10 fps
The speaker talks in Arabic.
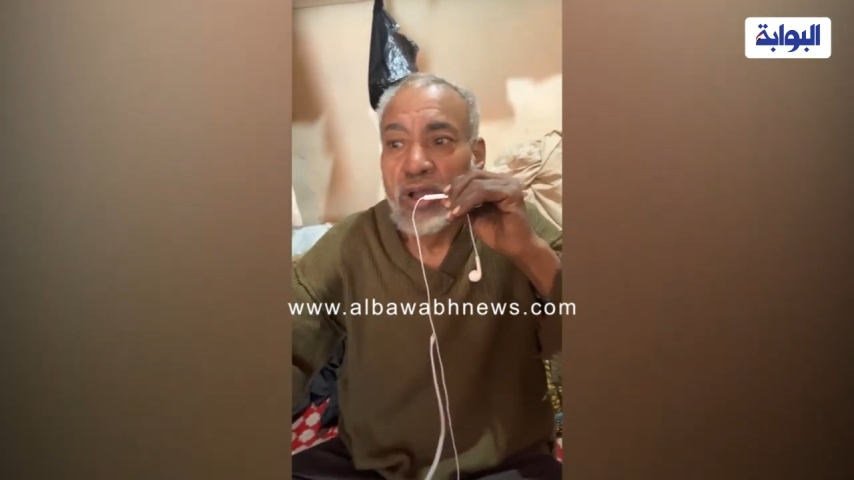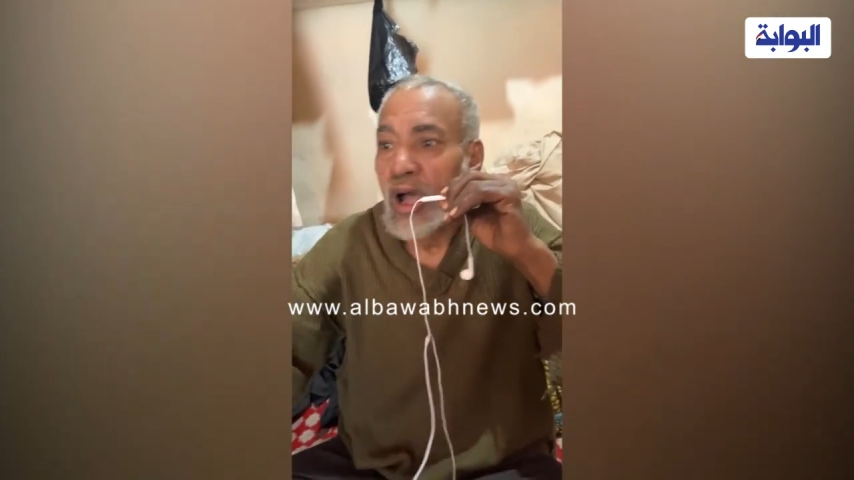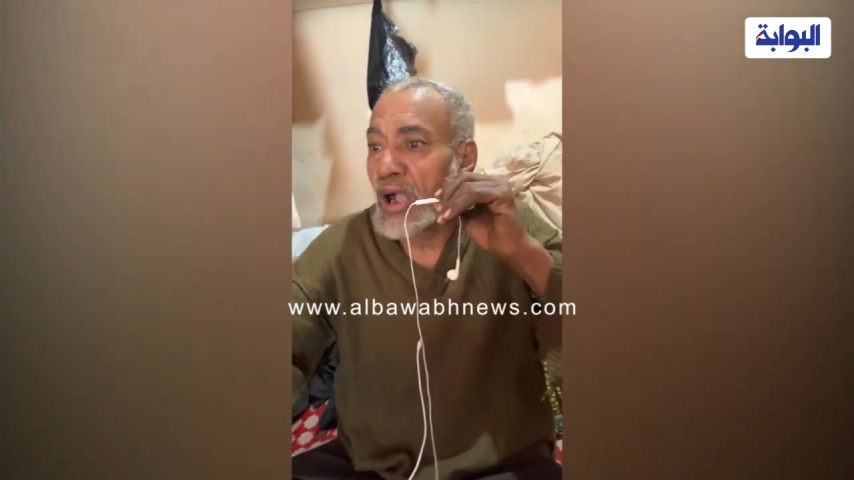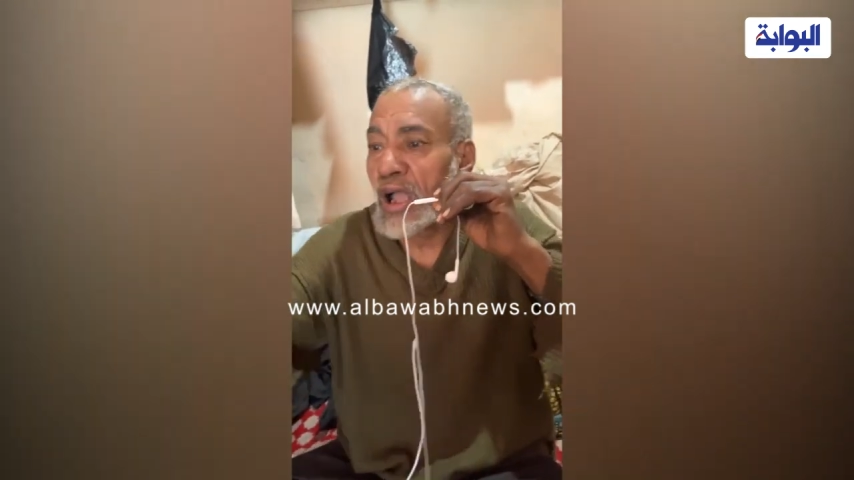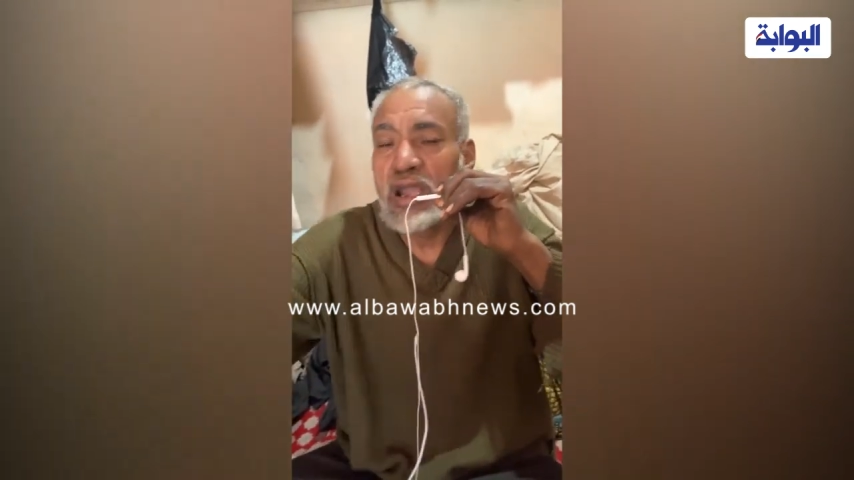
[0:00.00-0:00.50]

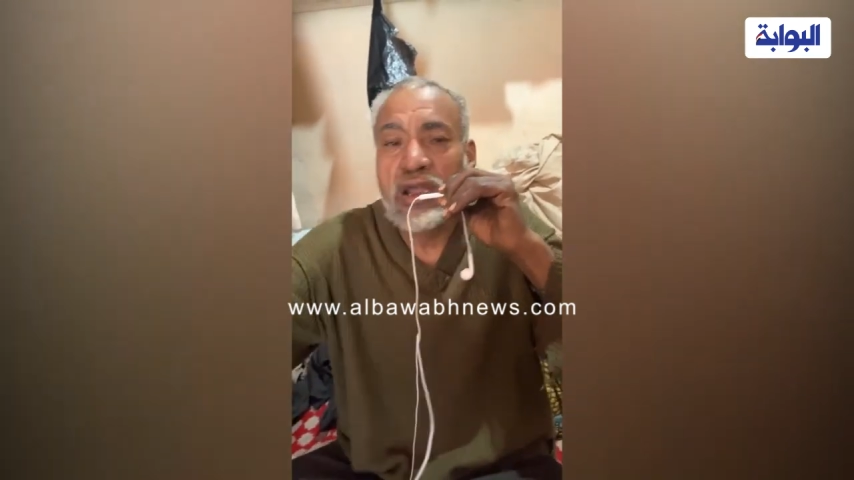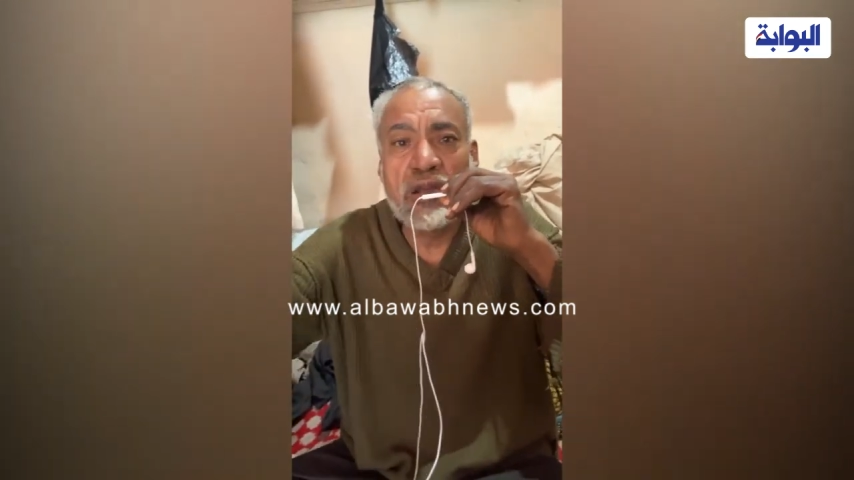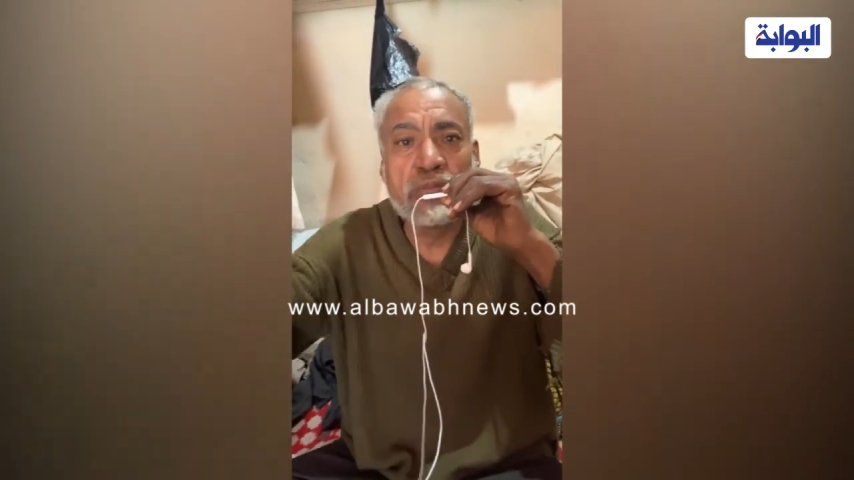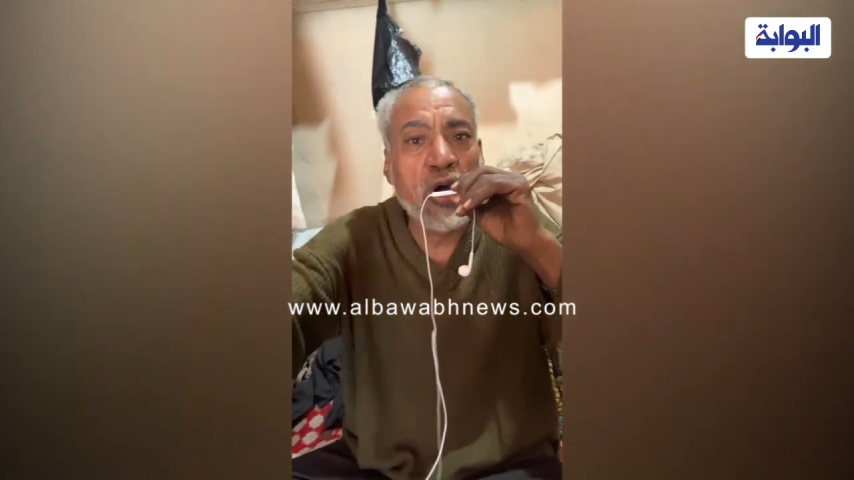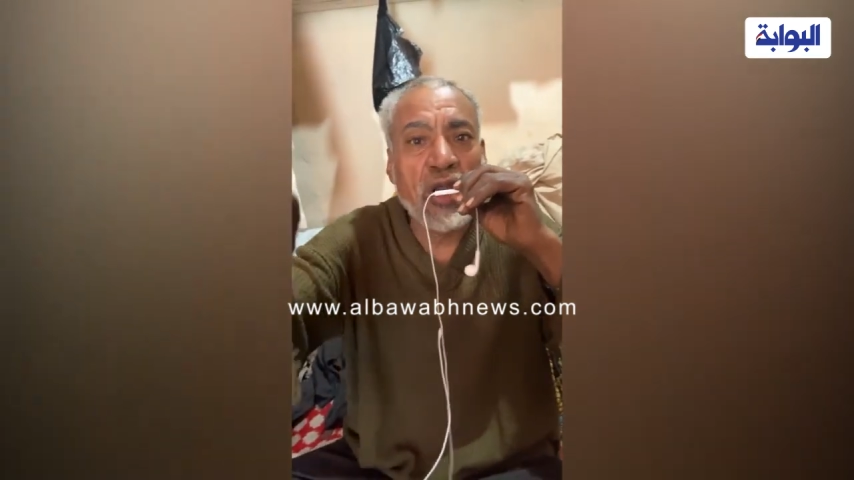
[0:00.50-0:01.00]
اقل
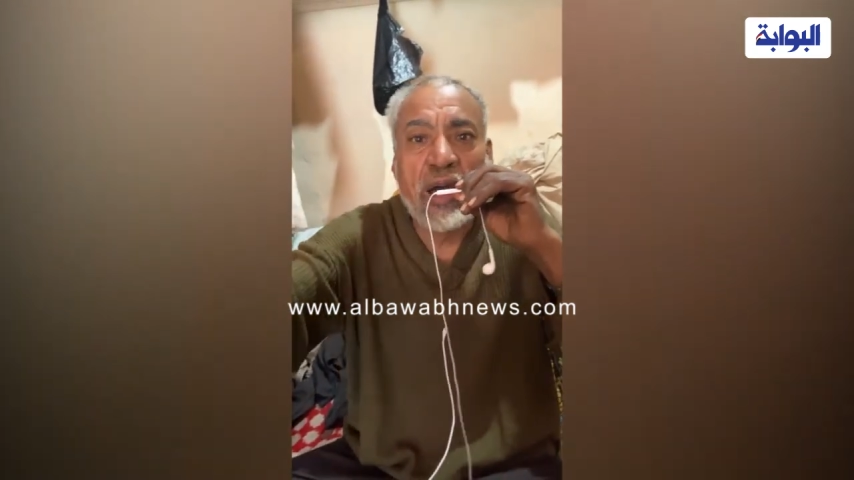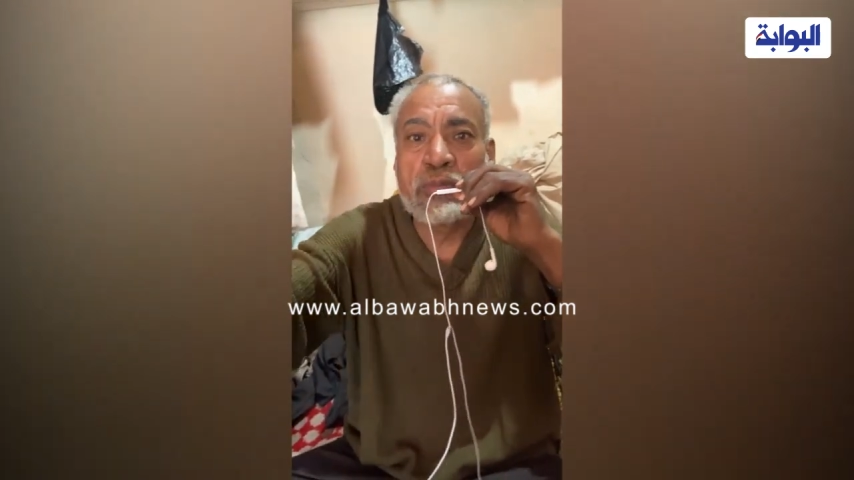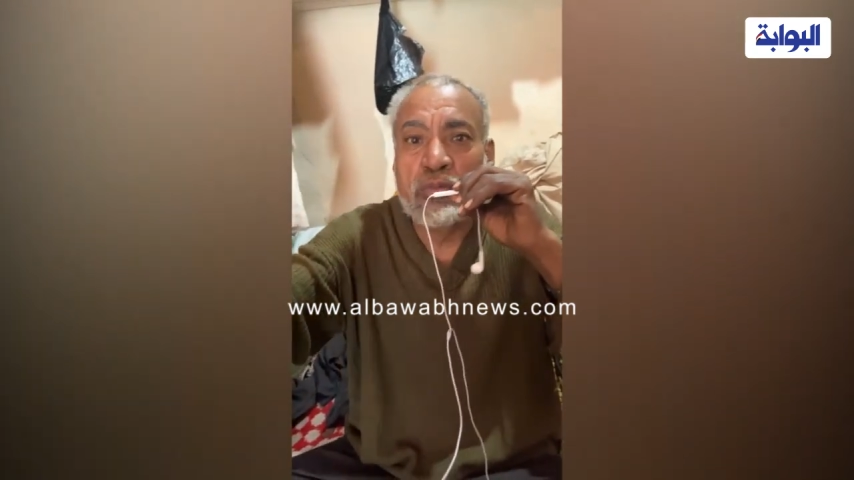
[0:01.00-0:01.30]
علبه والله ب